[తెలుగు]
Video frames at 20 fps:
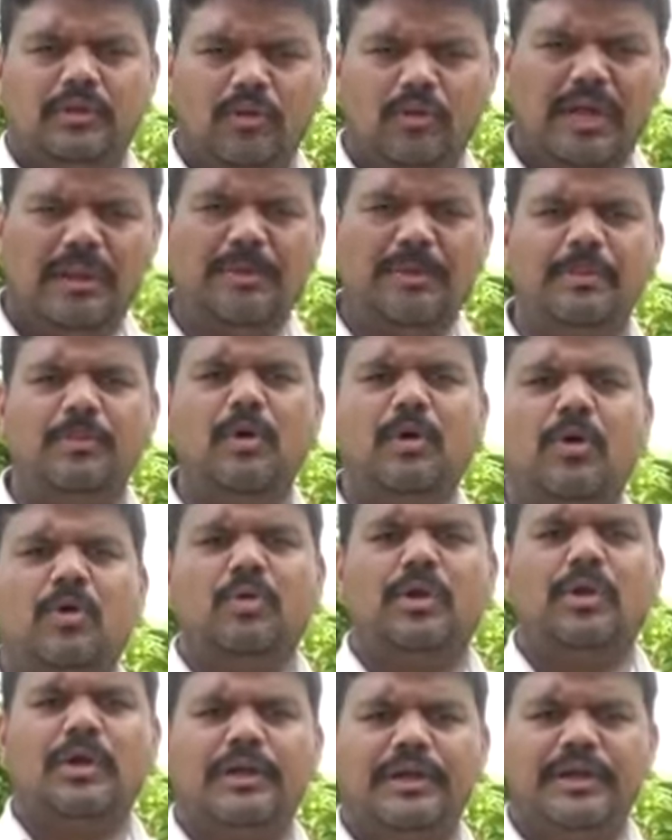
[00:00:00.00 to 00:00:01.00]
కూడా మేము
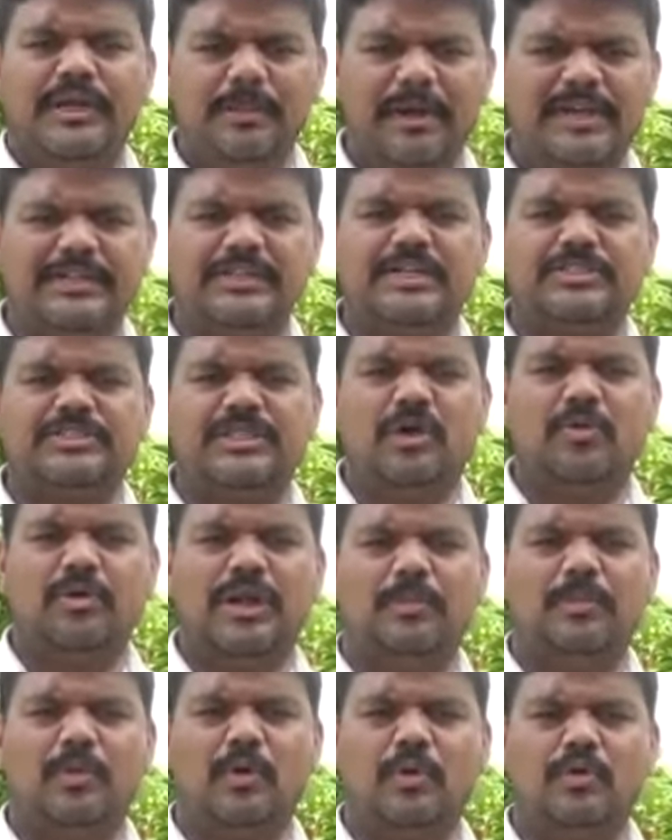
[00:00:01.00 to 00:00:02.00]
డిమాండ్ చేస్తూ
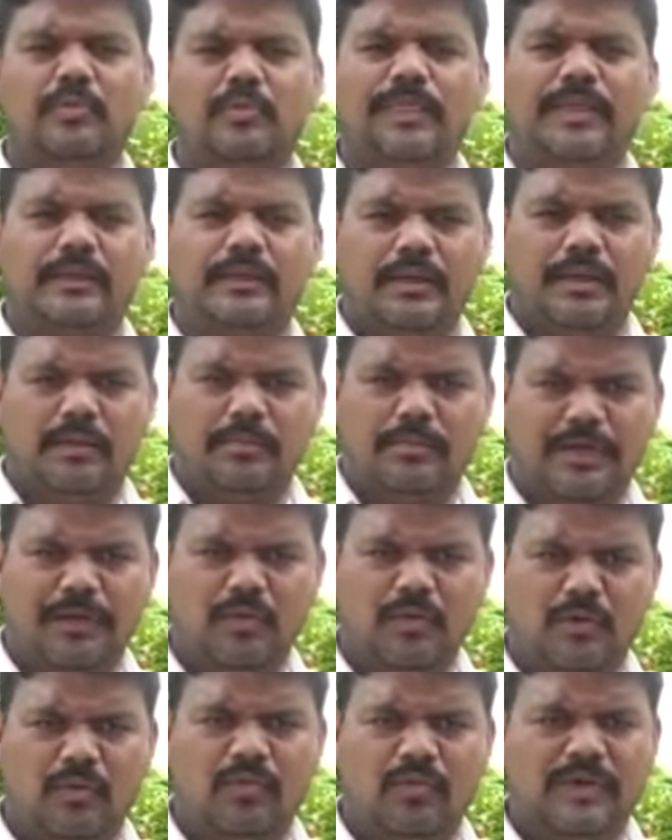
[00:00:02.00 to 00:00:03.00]
ఉన్నాము
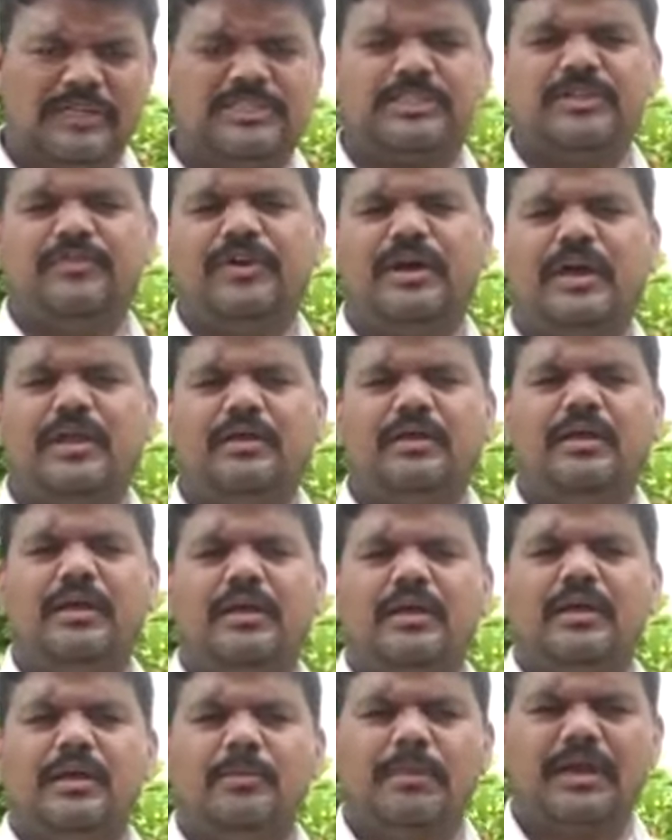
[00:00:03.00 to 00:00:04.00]
మరియు ఫస్ట్ ఆఫ్ ఆల్
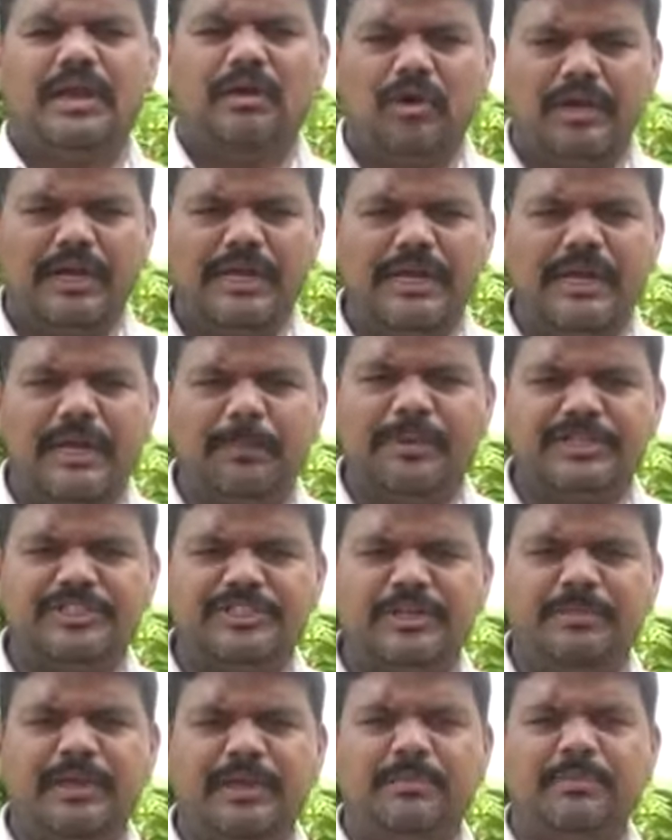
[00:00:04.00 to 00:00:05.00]
మన వరంగల్
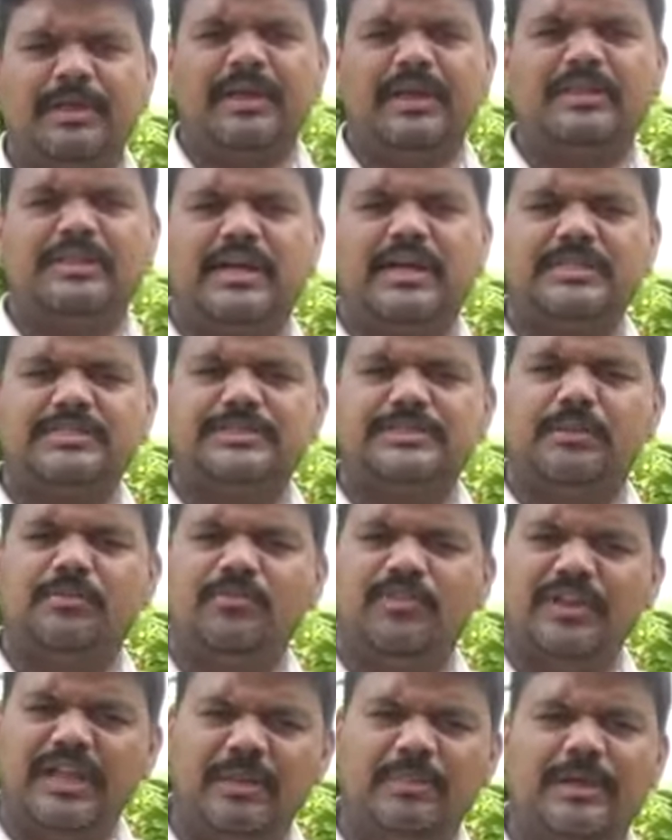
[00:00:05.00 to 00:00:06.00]
పశ్చిమ ఎమ్మెల్యే దాస్యం
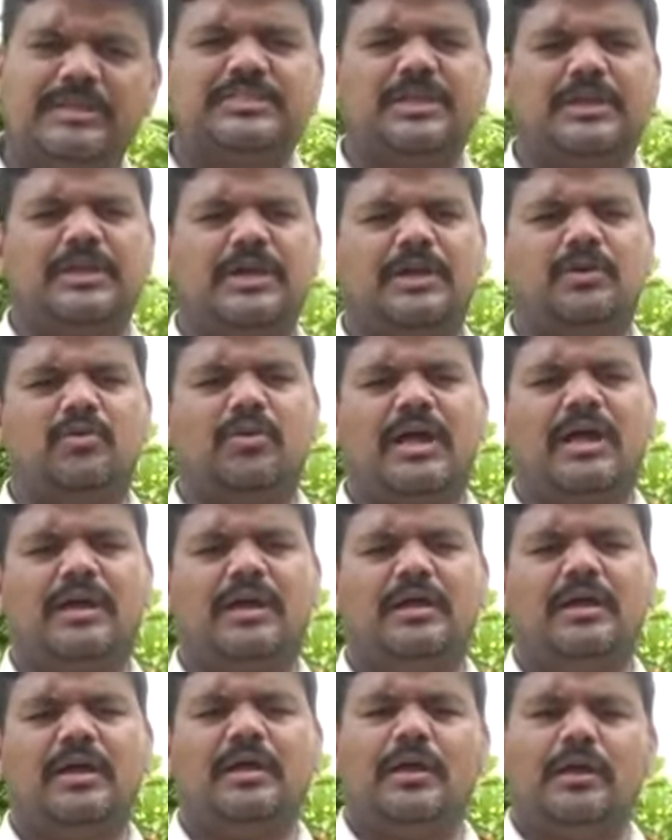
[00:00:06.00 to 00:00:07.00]
వినయ్ భాస్కర్ గారు కూడా
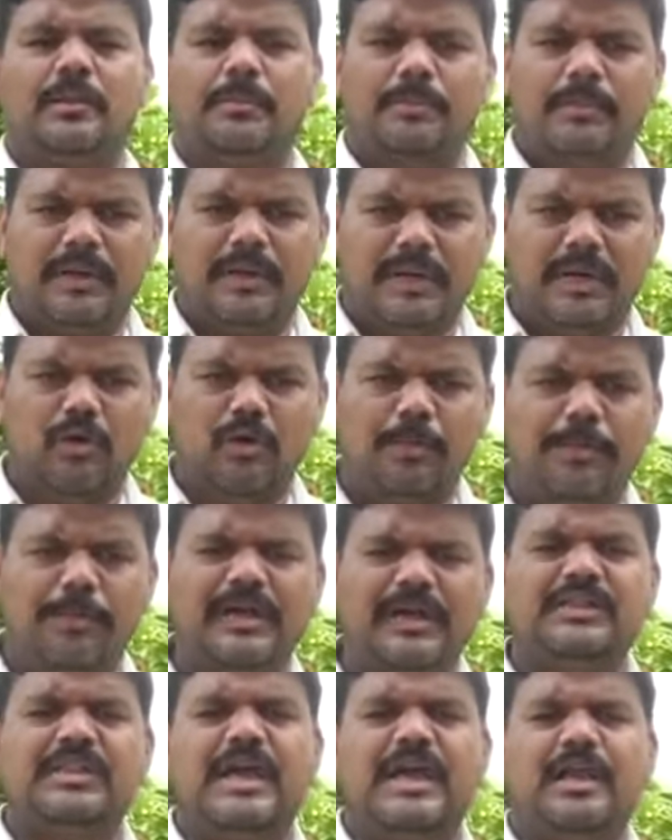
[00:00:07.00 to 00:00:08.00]

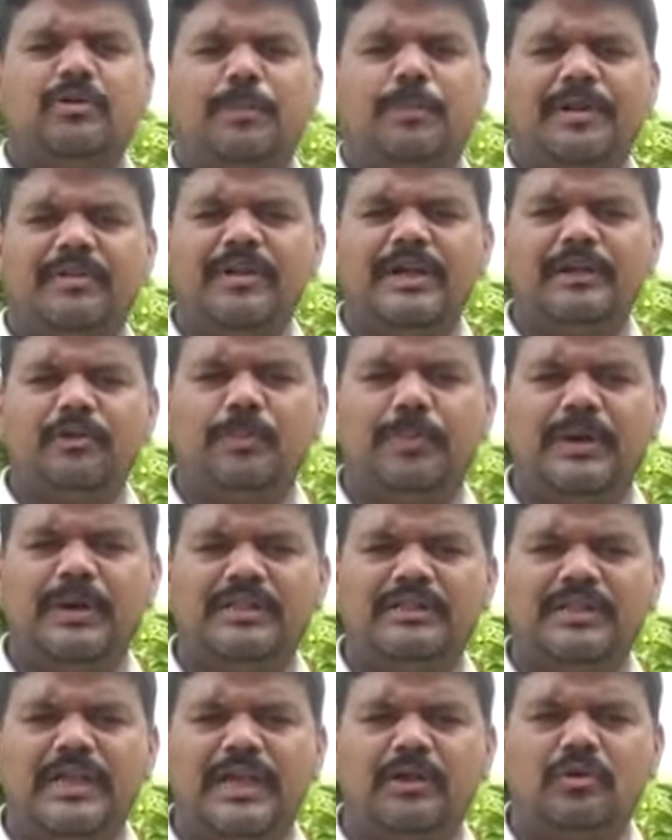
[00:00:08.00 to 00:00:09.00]
ఉపాధ్యాయులకు ప్రైవేటు
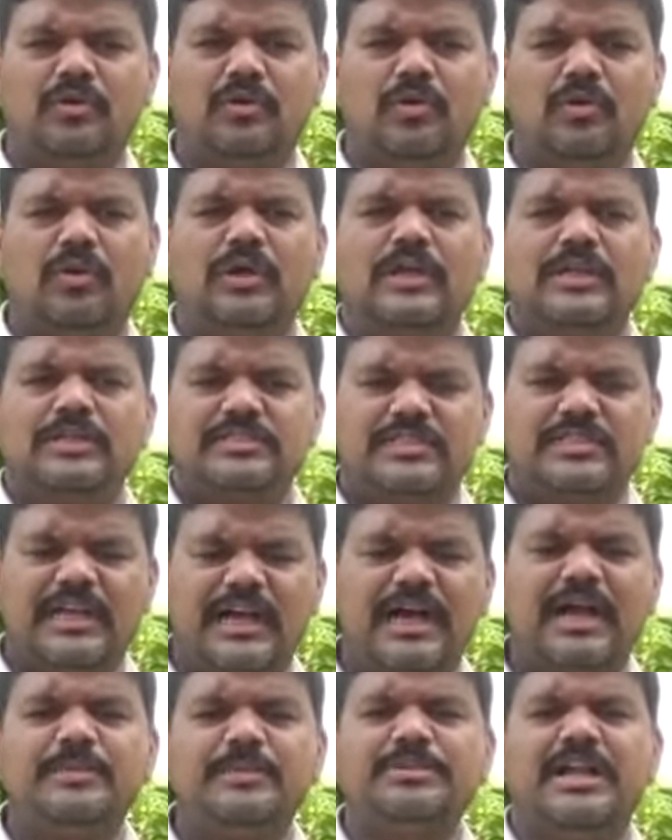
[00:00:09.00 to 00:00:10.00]
ఉపాధ్యాయులకు
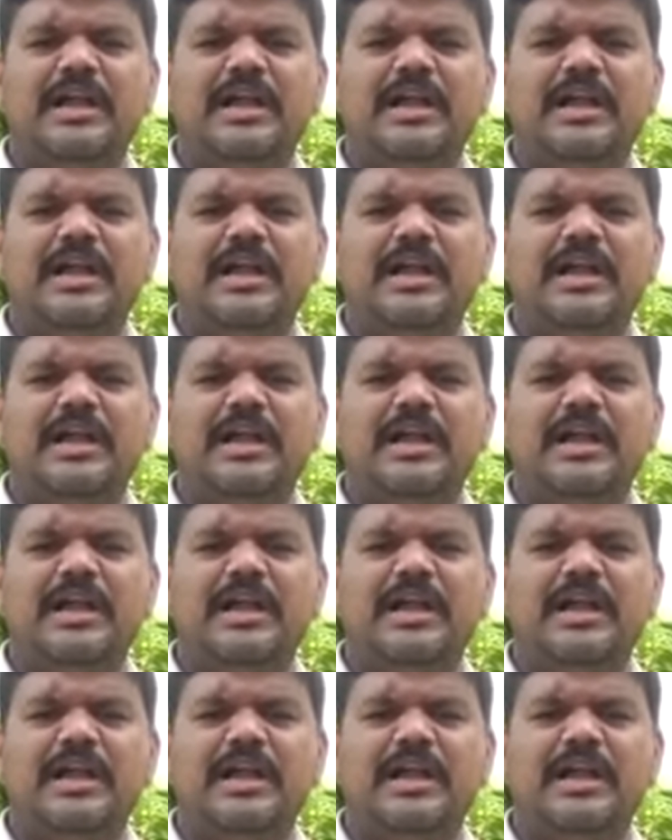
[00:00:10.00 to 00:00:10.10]
సహాయం